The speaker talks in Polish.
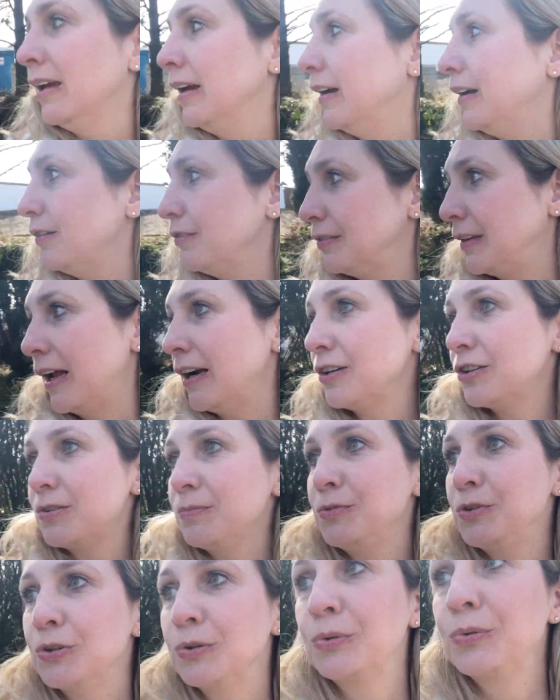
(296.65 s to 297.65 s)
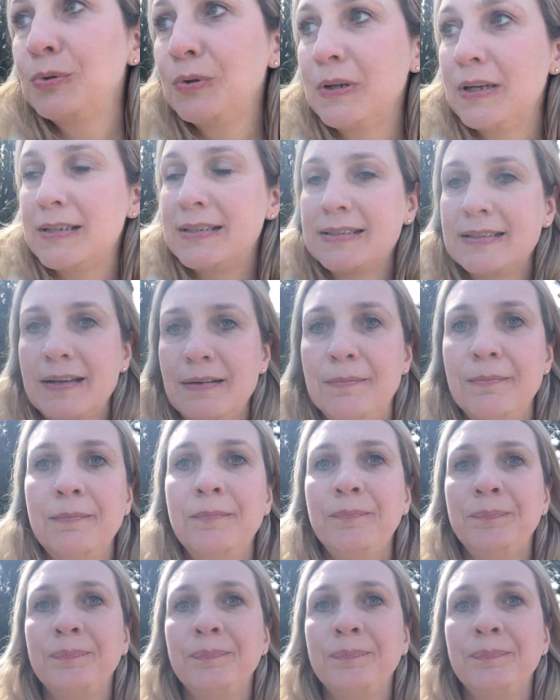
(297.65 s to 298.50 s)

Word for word: w dalszym ciągu jestem